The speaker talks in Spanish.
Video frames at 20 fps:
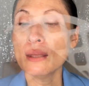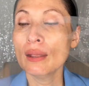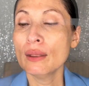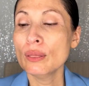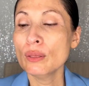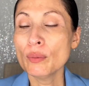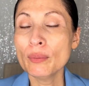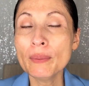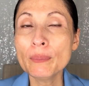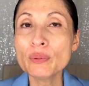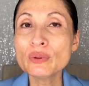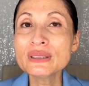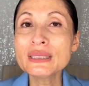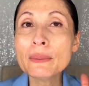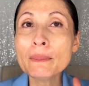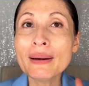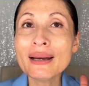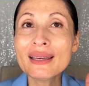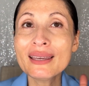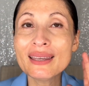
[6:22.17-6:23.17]
no me puse
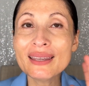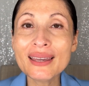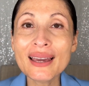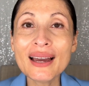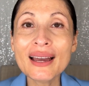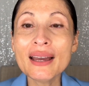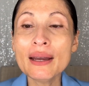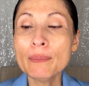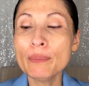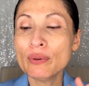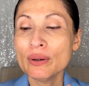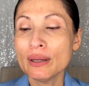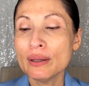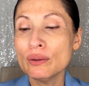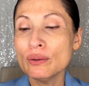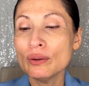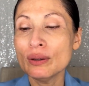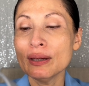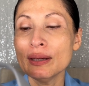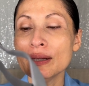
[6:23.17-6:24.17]
maquillaje porque
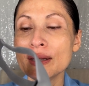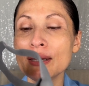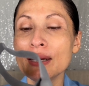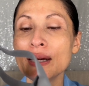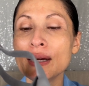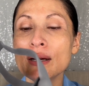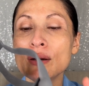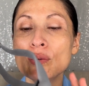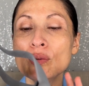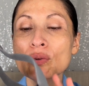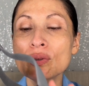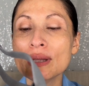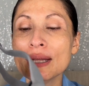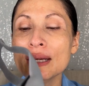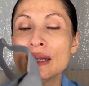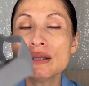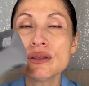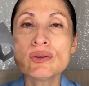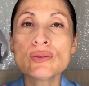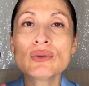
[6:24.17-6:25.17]
no quería
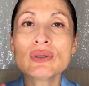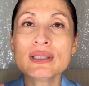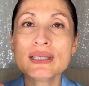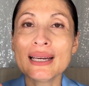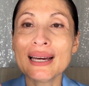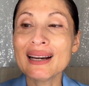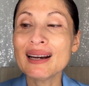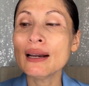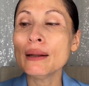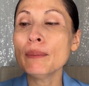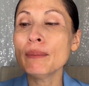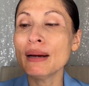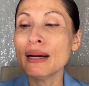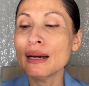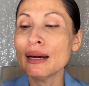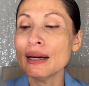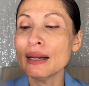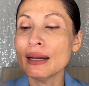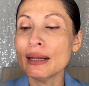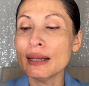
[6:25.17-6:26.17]
una ensuciar la
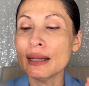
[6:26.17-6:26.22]
máscara